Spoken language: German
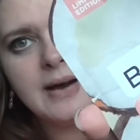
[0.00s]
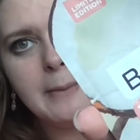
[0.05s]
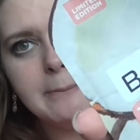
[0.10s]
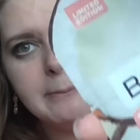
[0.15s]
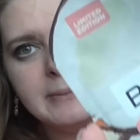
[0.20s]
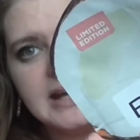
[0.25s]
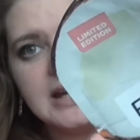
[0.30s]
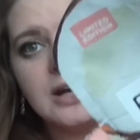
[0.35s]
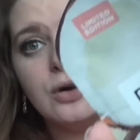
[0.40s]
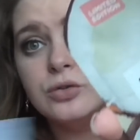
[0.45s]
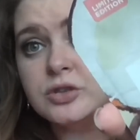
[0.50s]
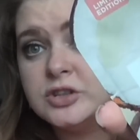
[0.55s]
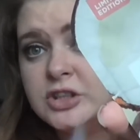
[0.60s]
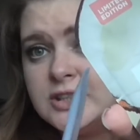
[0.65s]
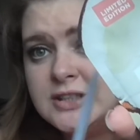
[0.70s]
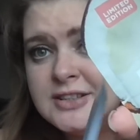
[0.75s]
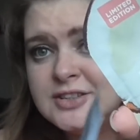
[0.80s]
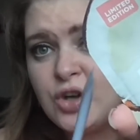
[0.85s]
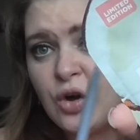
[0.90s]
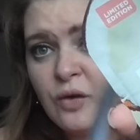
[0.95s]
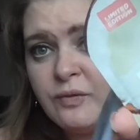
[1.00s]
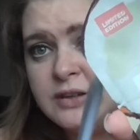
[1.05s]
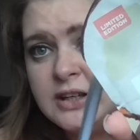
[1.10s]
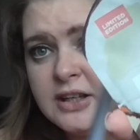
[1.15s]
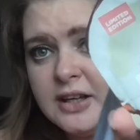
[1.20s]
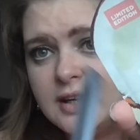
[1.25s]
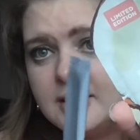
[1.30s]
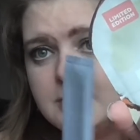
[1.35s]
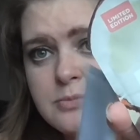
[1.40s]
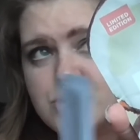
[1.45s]
war mega und die ist auch
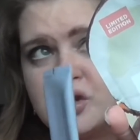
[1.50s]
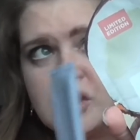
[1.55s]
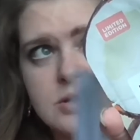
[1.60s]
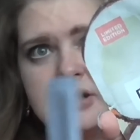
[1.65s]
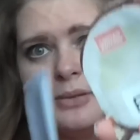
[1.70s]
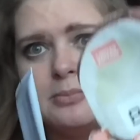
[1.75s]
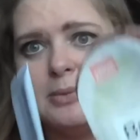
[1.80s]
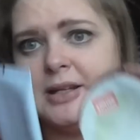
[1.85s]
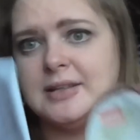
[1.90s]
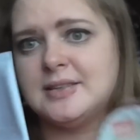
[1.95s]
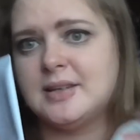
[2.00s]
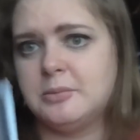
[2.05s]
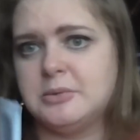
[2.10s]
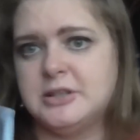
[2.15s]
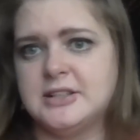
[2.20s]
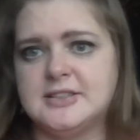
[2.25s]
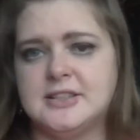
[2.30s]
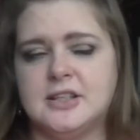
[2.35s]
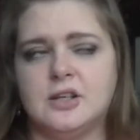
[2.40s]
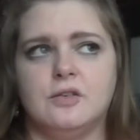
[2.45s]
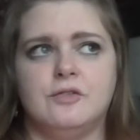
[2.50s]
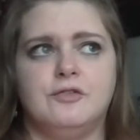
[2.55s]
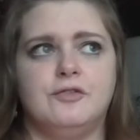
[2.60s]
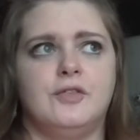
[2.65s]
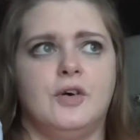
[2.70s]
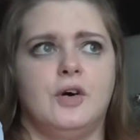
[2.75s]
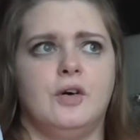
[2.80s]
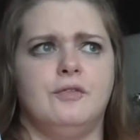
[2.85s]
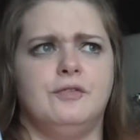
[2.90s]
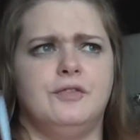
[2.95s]
wieder im Sortiment, habe ich gesehen
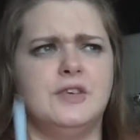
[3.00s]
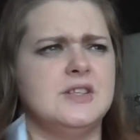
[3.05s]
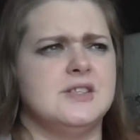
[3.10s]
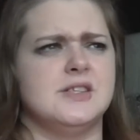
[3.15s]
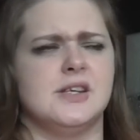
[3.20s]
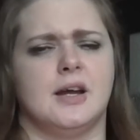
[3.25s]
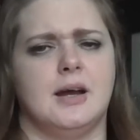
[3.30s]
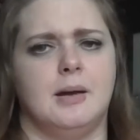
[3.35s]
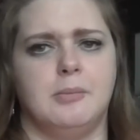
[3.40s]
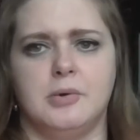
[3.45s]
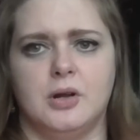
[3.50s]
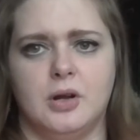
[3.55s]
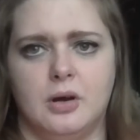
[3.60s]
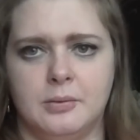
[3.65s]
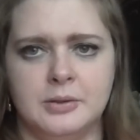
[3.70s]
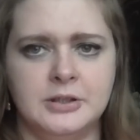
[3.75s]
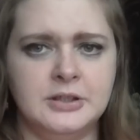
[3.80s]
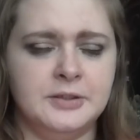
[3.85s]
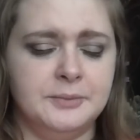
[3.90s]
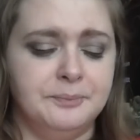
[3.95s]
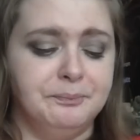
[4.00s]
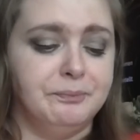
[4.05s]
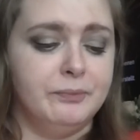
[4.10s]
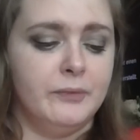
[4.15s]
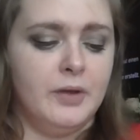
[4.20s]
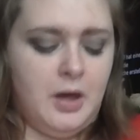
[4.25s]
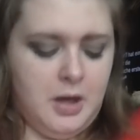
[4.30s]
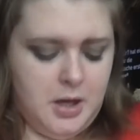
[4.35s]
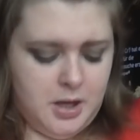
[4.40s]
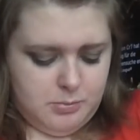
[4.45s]
auf, auf Instagram, glaube ich.
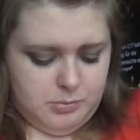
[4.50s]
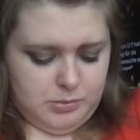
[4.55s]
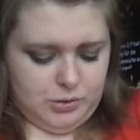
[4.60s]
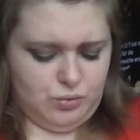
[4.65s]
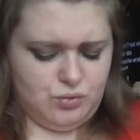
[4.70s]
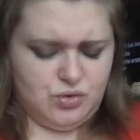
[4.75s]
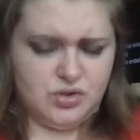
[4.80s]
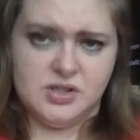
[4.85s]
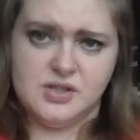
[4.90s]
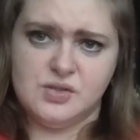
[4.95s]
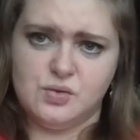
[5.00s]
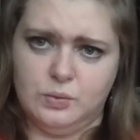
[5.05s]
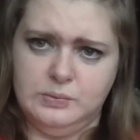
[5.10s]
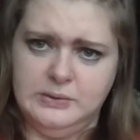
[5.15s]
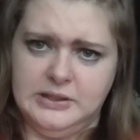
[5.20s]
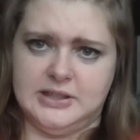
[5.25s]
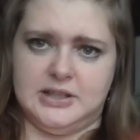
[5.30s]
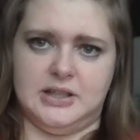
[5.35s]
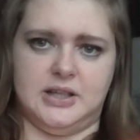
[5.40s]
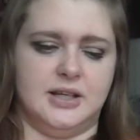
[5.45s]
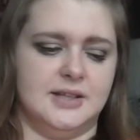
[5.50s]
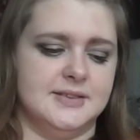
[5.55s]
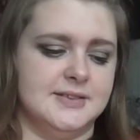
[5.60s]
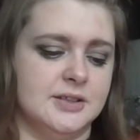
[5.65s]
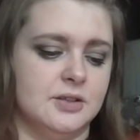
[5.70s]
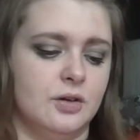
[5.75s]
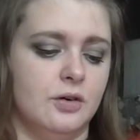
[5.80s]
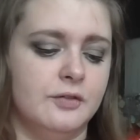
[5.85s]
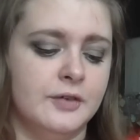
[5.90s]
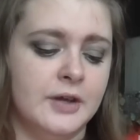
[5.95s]
Da rutscht das Oberteil die
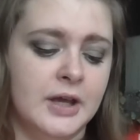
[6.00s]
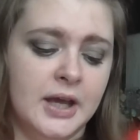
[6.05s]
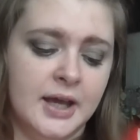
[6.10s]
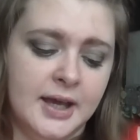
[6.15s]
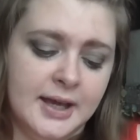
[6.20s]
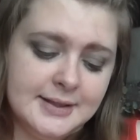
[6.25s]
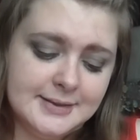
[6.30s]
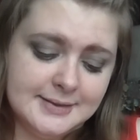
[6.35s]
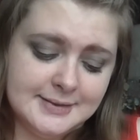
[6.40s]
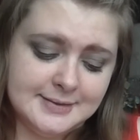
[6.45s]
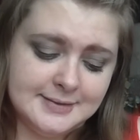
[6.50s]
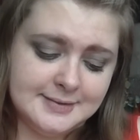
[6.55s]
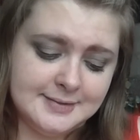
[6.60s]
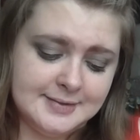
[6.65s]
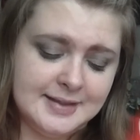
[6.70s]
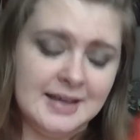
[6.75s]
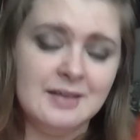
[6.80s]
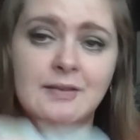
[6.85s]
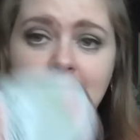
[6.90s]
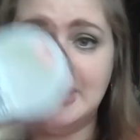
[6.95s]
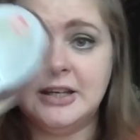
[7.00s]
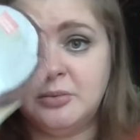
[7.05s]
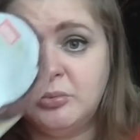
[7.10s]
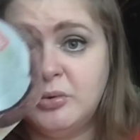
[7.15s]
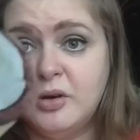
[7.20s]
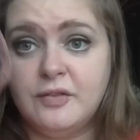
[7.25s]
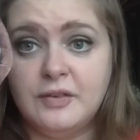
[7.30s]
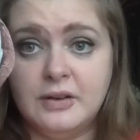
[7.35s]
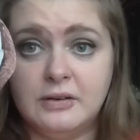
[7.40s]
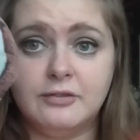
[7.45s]
ganze Zeit drauf. Die werde ich
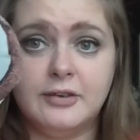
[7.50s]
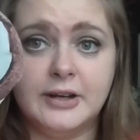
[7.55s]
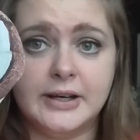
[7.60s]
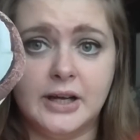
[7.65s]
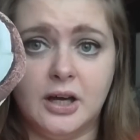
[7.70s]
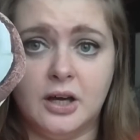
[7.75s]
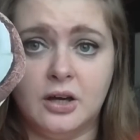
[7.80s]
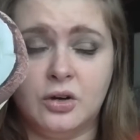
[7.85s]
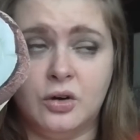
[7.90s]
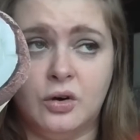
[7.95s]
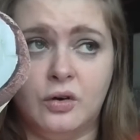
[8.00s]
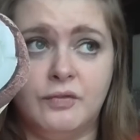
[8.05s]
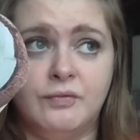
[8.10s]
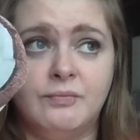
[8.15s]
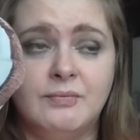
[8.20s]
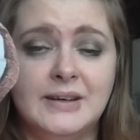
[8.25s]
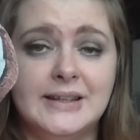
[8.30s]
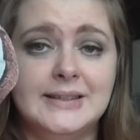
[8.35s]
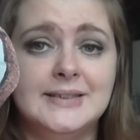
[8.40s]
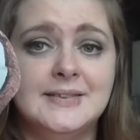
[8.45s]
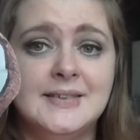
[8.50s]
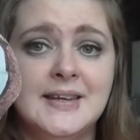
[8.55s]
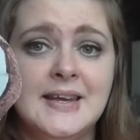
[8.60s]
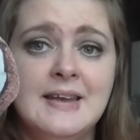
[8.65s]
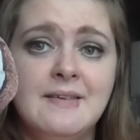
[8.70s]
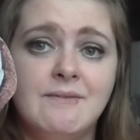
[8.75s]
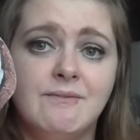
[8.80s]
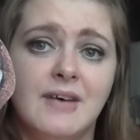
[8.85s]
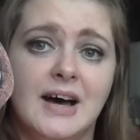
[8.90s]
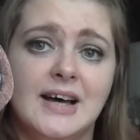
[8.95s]
mir auf jeden Fall nachkaufen, weil
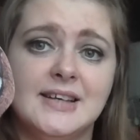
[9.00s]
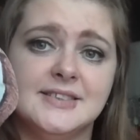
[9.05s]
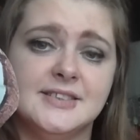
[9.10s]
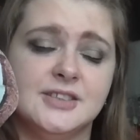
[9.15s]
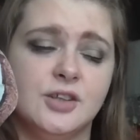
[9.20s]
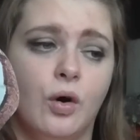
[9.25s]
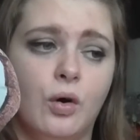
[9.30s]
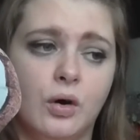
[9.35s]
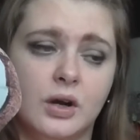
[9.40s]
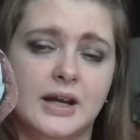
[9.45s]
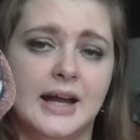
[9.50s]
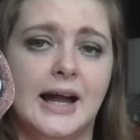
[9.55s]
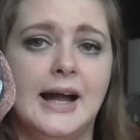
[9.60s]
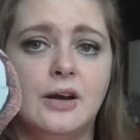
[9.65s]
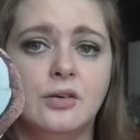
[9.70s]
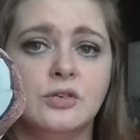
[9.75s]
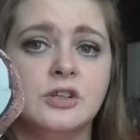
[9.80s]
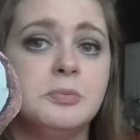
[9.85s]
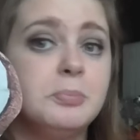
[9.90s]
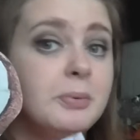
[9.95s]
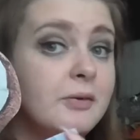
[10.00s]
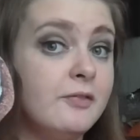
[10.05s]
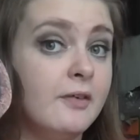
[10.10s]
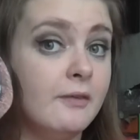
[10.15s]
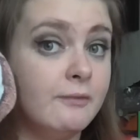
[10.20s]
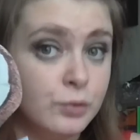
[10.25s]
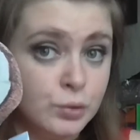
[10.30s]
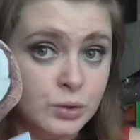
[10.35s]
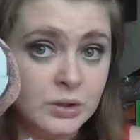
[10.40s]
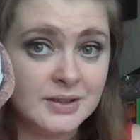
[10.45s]
die war saugeil. Und ich bin
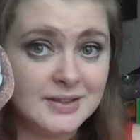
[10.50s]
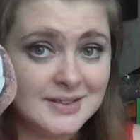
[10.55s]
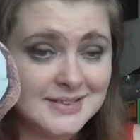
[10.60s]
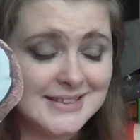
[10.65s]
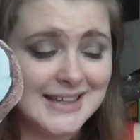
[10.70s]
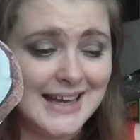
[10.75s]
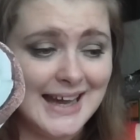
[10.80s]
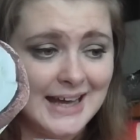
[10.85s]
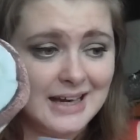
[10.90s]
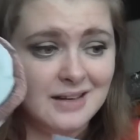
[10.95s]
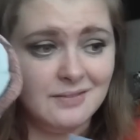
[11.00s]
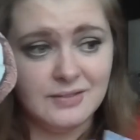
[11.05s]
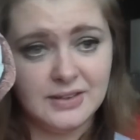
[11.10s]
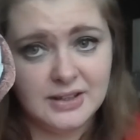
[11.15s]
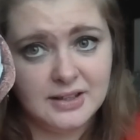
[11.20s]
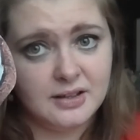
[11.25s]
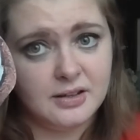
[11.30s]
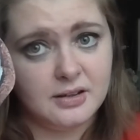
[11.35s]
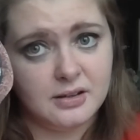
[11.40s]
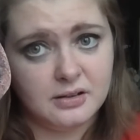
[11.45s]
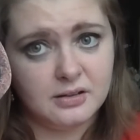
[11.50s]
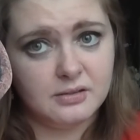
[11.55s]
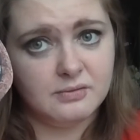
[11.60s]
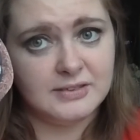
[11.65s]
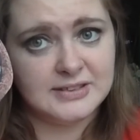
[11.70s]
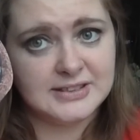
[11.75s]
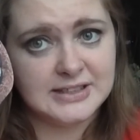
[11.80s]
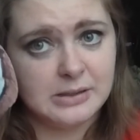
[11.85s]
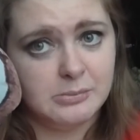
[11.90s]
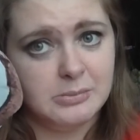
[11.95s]
verwundert, dass sie eine
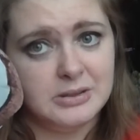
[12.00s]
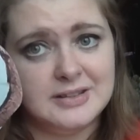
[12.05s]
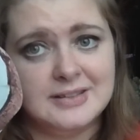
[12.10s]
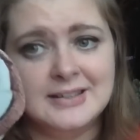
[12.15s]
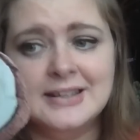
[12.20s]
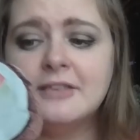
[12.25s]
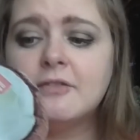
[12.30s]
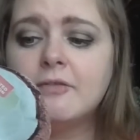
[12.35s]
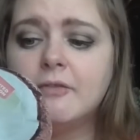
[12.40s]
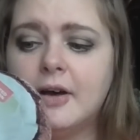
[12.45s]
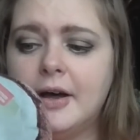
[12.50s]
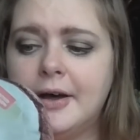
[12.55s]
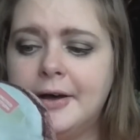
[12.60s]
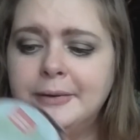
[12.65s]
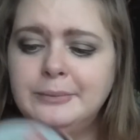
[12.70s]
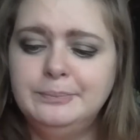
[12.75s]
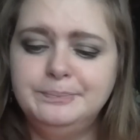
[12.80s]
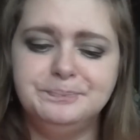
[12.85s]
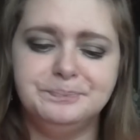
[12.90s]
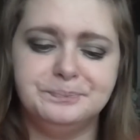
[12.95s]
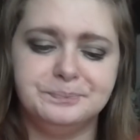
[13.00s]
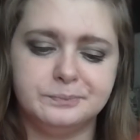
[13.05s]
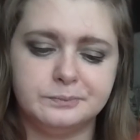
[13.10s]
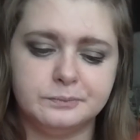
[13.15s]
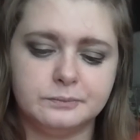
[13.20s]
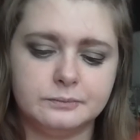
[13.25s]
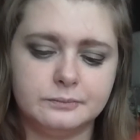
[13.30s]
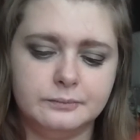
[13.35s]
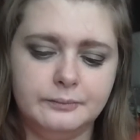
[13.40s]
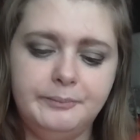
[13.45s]
wieder, was limitiert war,
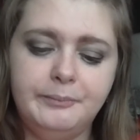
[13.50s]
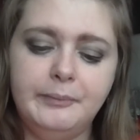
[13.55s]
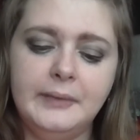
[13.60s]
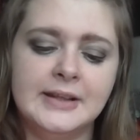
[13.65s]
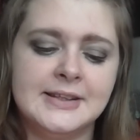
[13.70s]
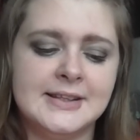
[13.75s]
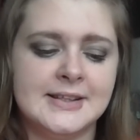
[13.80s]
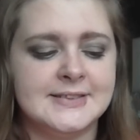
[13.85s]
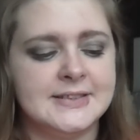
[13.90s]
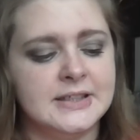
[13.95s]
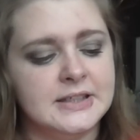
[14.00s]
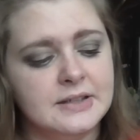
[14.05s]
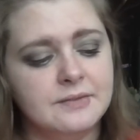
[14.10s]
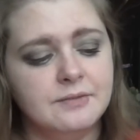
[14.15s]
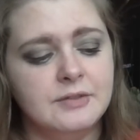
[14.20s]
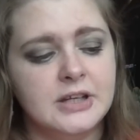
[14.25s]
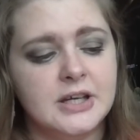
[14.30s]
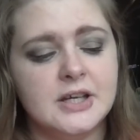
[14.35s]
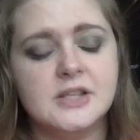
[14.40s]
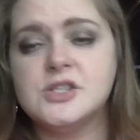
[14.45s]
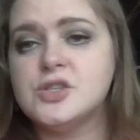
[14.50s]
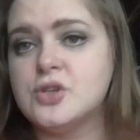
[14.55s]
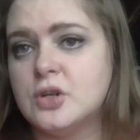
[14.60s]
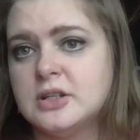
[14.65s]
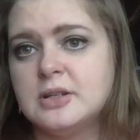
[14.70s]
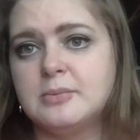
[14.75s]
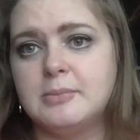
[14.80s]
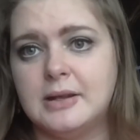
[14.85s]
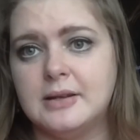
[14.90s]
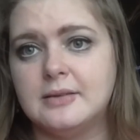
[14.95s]
dass sie die wieder ins
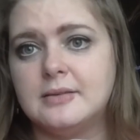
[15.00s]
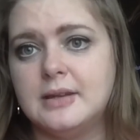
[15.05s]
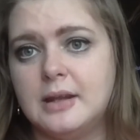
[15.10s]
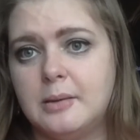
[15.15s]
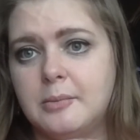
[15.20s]
Sortiment